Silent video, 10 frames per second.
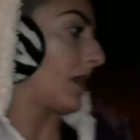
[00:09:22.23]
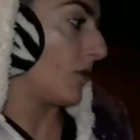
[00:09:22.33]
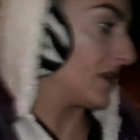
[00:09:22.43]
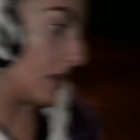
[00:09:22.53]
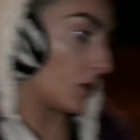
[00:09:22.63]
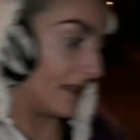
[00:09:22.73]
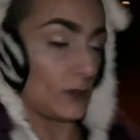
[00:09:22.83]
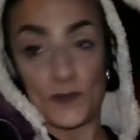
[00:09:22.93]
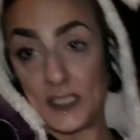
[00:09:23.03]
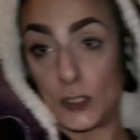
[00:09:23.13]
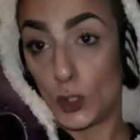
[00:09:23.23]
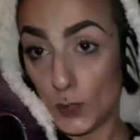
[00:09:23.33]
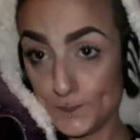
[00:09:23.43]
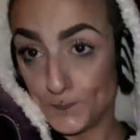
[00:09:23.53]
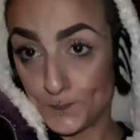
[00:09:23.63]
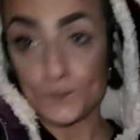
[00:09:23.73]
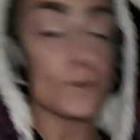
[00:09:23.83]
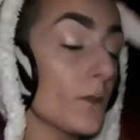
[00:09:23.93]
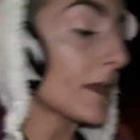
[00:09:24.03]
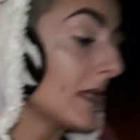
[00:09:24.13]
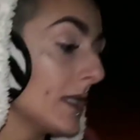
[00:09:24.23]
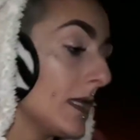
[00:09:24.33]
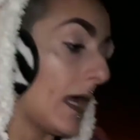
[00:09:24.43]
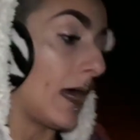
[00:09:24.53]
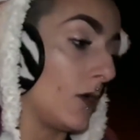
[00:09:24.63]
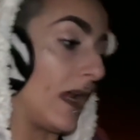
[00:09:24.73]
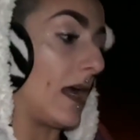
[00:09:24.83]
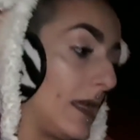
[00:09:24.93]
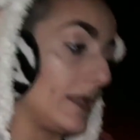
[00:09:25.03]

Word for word: ho visto questo video allora,